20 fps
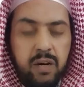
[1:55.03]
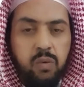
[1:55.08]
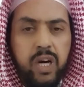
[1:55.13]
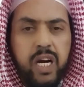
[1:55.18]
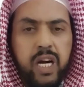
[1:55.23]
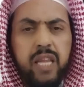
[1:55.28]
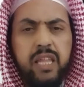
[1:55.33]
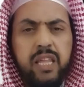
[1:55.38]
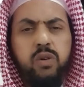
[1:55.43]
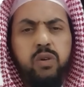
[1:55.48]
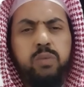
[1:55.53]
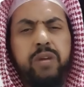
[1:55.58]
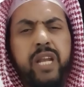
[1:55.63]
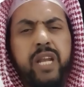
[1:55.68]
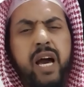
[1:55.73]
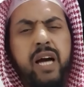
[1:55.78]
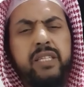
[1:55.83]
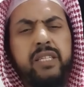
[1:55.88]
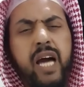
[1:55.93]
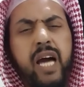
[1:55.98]
وكثير
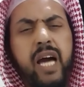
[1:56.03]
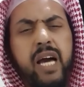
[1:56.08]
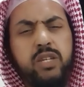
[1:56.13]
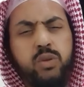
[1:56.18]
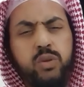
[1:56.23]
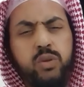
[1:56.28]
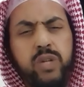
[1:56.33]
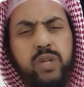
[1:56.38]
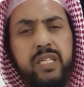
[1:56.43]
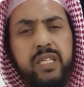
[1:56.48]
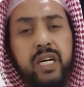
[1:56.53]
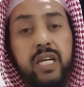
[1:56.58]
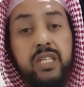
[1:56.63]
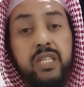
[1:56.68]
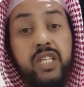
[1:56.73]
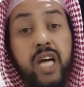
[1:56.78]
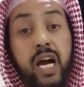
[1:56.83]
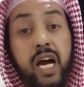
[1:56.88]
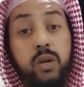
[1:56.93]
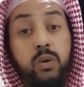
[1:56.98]
من أعداء السنة
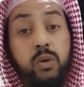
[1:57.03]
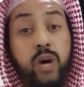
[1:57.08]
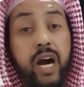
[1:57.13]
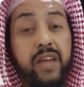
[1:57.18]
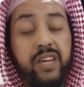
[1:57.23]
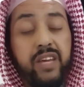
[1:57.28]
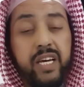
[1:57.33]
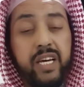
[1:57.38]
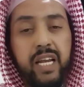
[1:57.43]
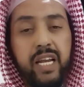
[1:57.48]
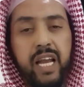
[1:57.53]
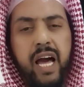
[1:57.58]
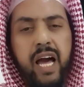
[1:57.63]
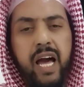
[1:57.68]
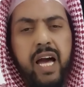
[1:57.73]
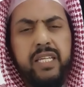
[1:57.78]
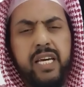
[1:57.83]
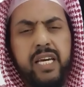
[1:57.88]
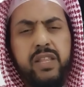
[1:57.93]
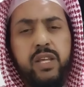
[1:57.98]
قد جعلوا هذه
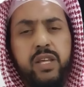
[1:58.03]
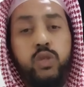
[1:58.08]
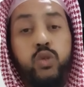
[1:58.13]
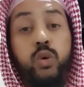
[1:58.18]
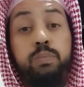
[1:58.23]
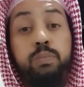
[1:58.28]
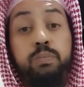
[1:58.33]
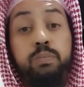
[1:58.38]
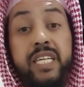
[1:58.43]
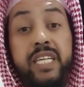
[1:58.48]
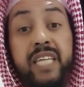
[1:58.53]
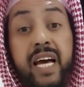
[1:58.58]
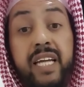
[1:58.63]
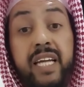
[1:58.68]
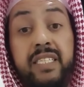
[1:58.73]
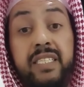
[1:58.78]
الأحاديث سبة